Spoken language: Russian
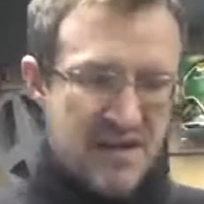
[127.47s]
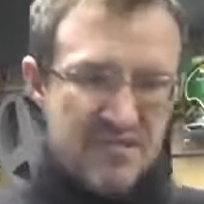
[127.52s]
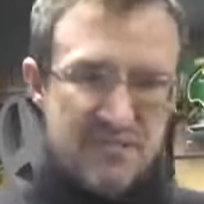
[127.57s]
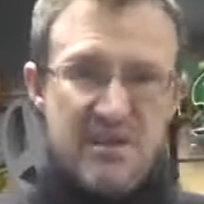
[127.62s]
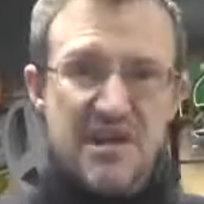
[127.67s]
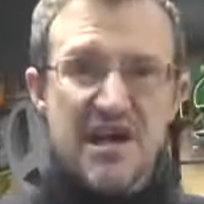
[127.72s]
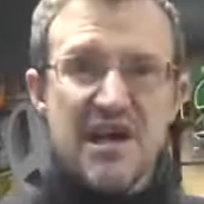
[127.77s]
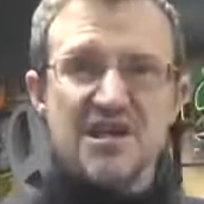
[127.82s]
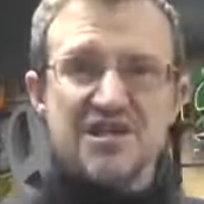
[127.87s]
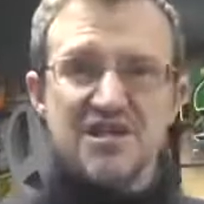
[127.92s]

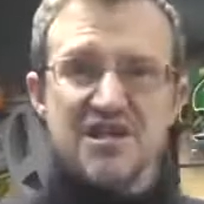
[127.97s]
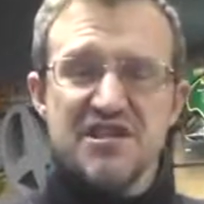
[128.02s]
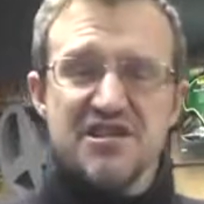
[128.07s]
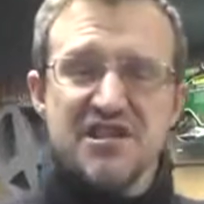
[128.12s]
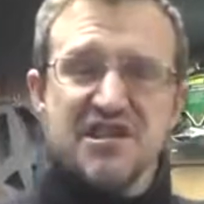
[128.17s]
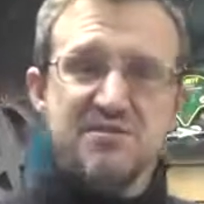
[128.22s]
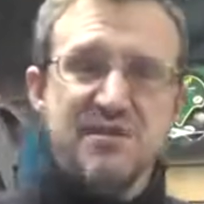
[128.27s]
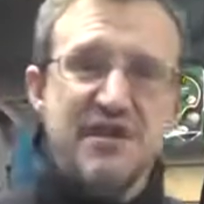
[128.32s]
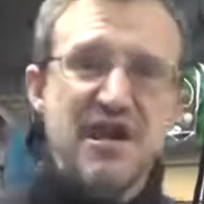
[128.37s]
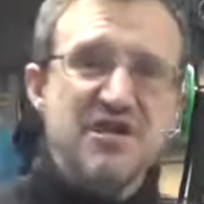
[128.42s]
Меня
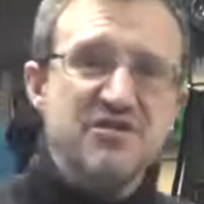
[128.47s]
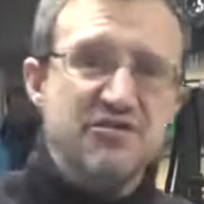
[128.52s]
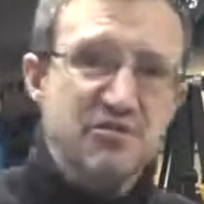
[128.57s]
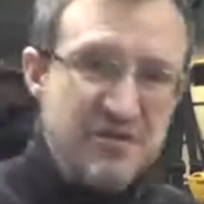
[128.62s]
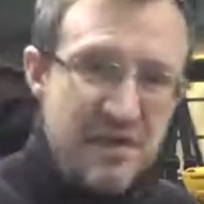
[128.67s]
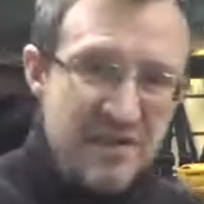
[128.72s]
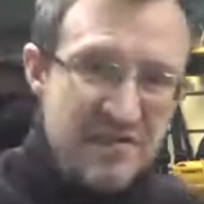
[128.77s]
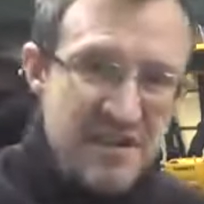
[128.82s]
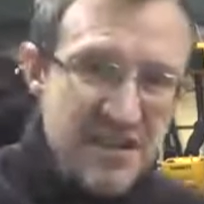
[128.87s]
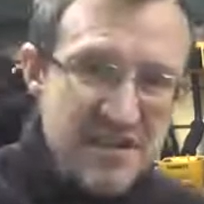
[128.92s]
часто
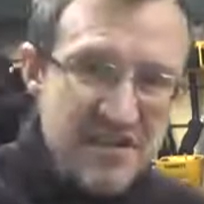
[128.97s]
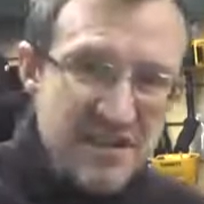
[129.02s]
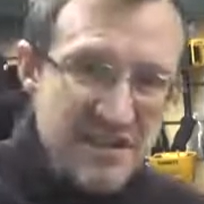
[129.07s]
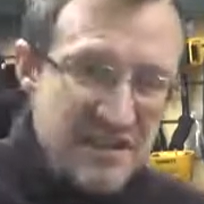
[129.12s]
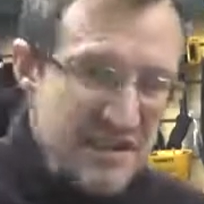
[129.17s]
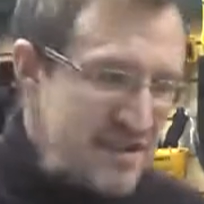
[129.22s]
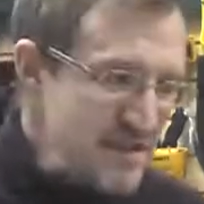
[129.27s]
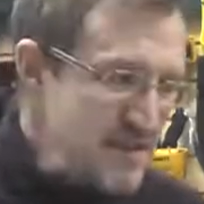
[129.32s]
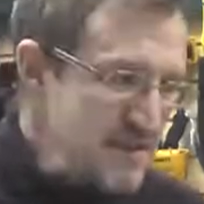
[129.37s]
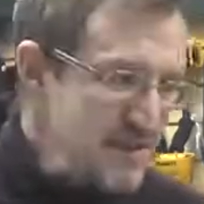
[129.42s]
спрашивают, а влезет
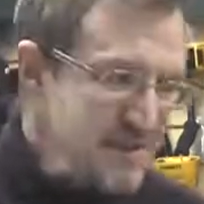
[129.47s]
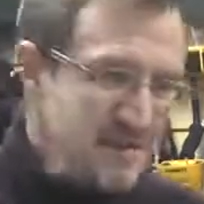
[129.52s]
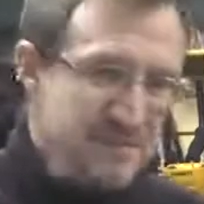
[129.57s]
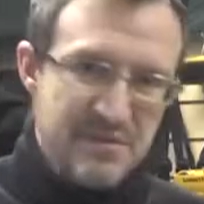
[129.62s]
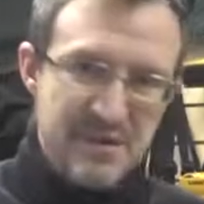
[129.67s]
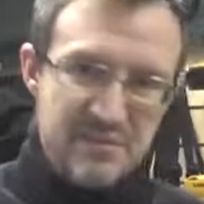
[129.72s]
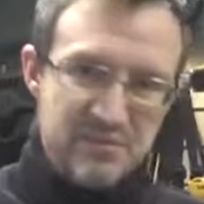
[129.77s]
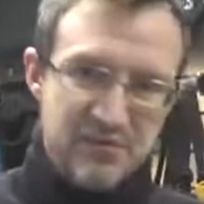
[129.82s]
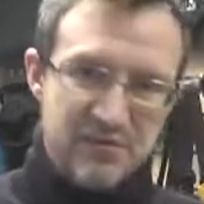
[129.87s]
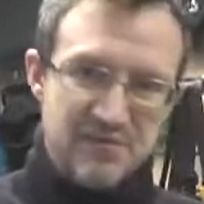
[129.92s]
ли
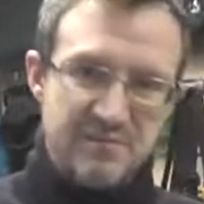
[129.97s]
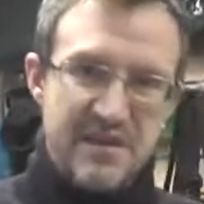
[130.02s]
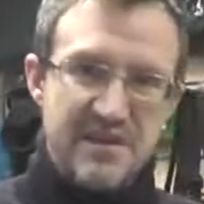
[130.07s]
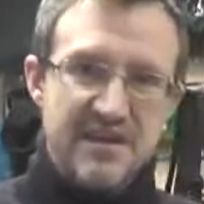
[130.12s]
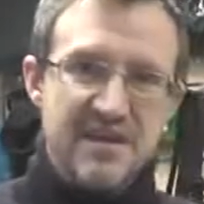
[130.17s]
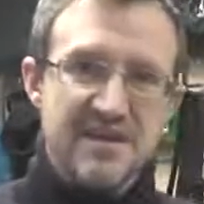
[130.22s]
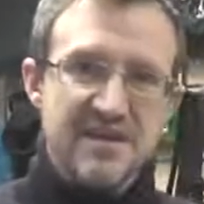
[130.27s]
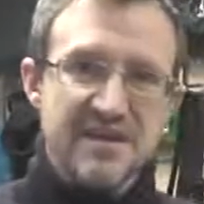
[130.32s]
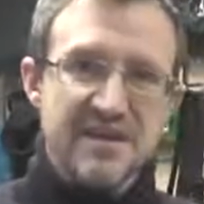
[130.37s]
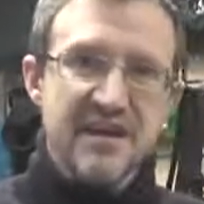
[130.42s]
прибор в
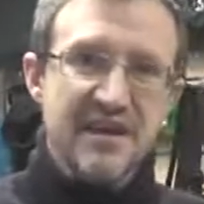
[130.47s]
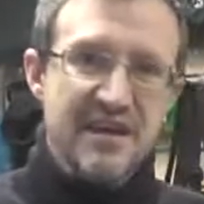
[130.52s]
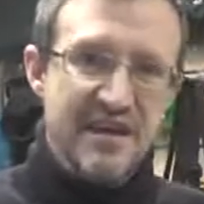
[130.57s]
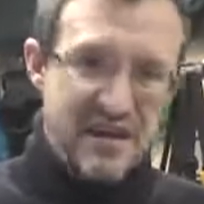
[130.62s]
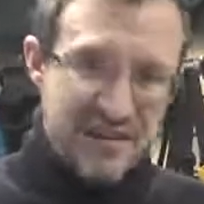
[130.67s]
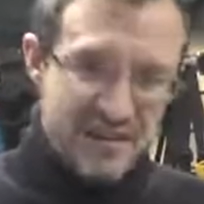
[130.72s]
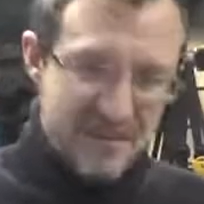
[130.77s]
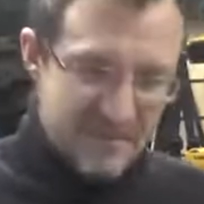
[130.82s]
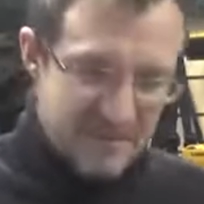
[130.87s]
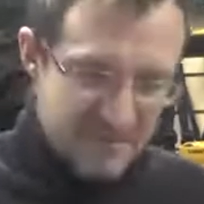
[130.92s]
пакетик
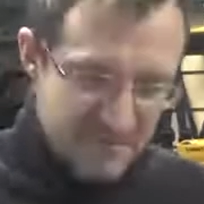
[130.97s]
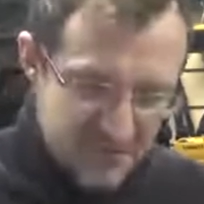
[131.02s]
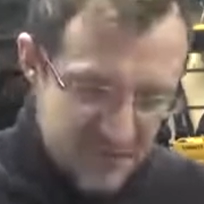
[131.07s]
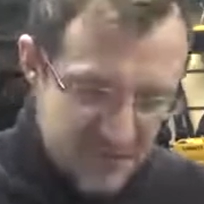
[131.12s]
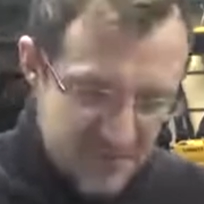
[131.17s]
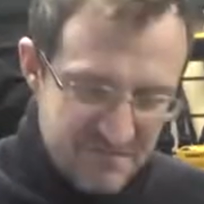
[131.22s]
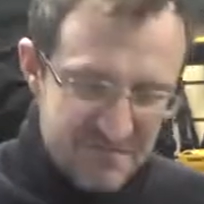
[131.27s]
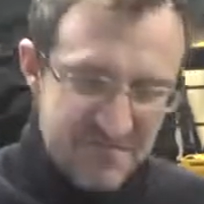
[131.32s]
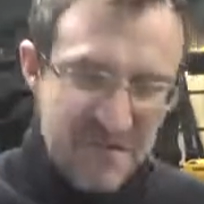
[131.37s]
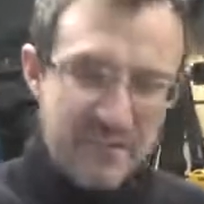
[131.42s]
вот
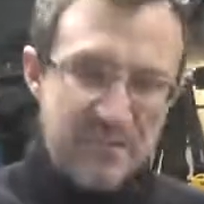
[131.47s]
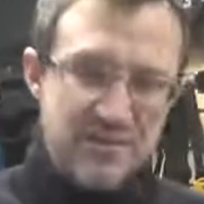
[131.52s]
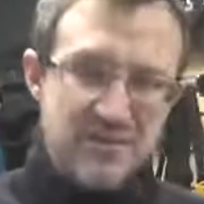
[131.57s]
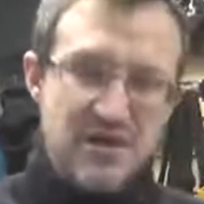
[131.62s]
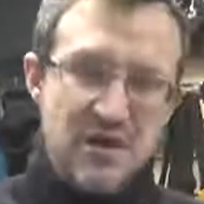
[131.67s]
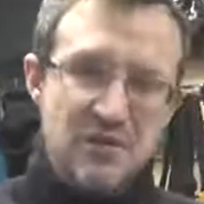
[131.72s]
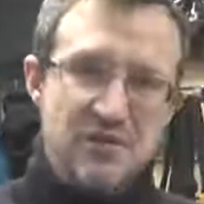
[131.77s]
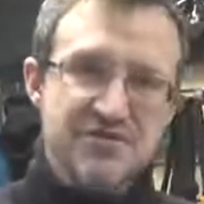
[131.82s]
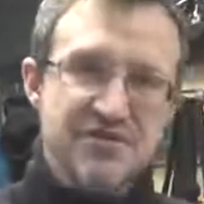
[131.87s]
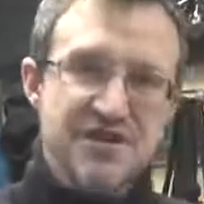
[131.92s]
вопрос
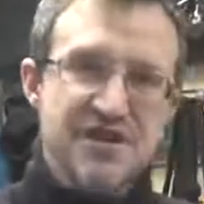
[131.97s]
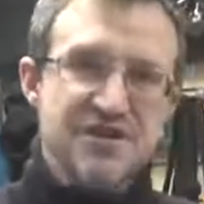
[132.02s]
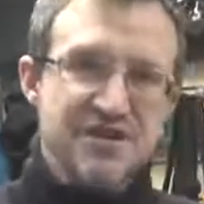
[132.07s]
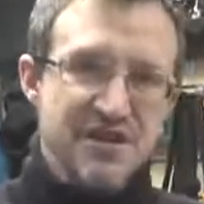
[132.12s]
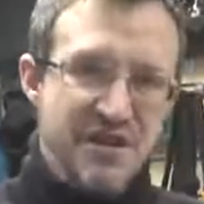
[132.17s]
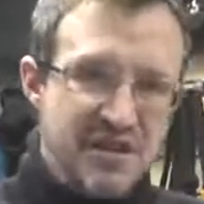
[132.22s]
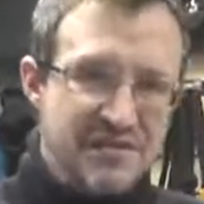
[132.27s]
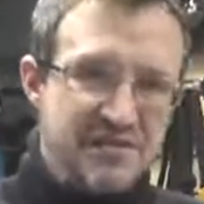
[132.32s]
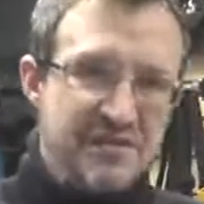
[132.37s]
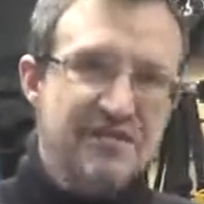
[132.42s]
такой
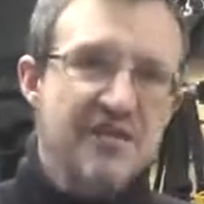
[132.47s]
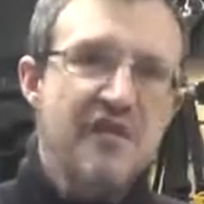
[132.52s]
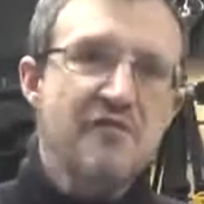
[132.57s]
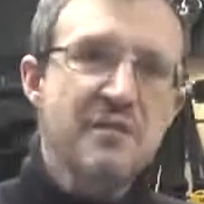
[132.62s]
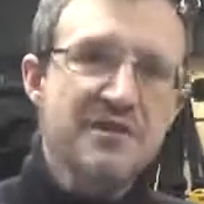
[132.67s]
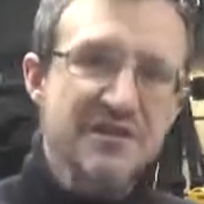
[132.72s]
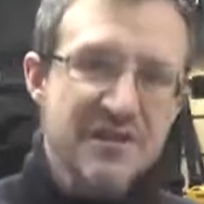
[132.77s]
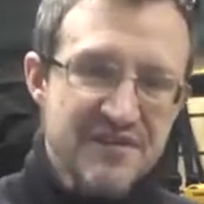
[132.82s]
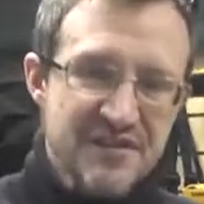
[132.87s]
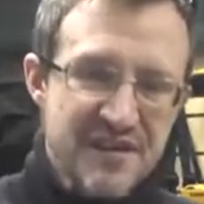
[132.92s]
встречный, а нафига
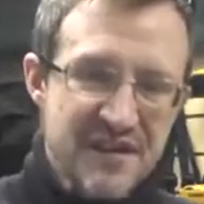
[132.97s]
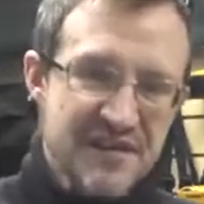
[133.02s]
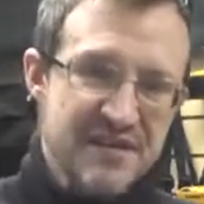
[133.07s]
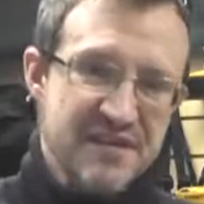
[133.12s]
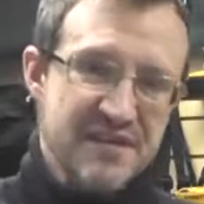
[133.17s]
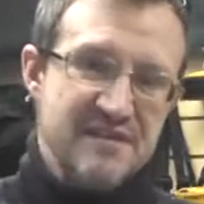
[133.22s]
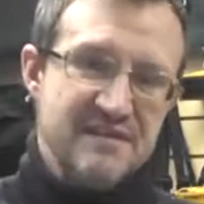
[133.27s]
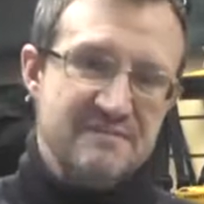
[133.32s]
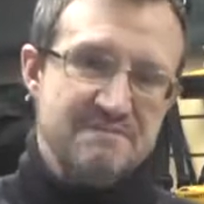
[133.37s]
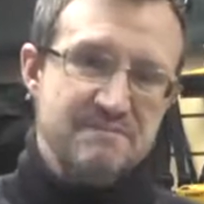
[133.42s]
вам это надо,
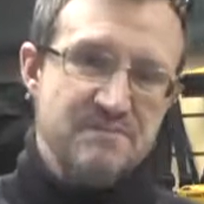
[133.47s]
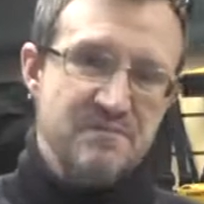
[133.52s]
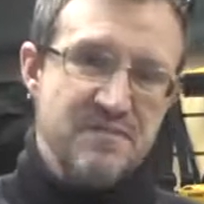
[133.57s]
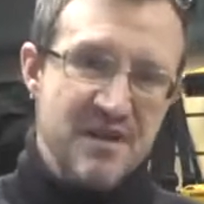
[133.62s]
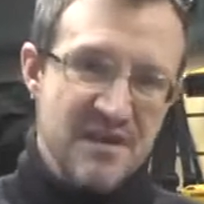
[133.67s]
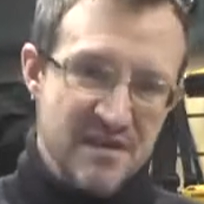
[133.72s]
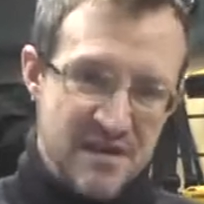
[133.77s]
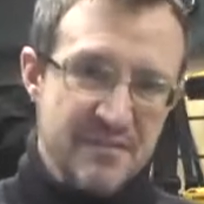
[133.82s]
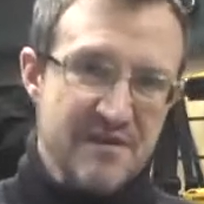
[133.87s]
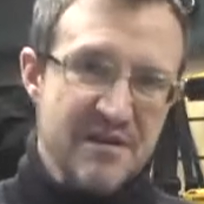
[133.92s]

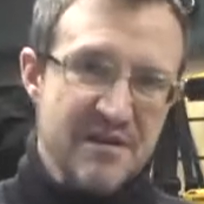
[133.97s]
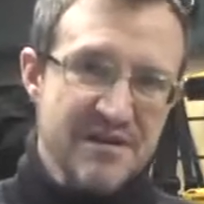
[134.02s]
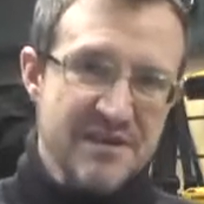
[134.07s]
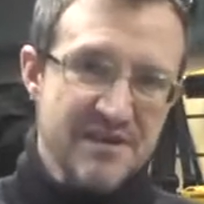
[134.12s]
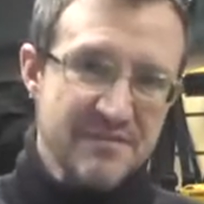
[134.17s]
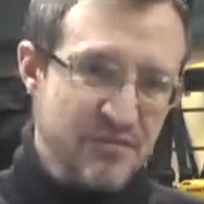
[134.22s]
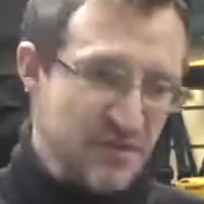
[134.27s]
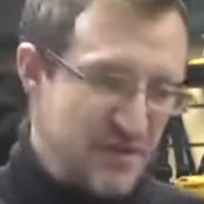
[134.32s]
комрады?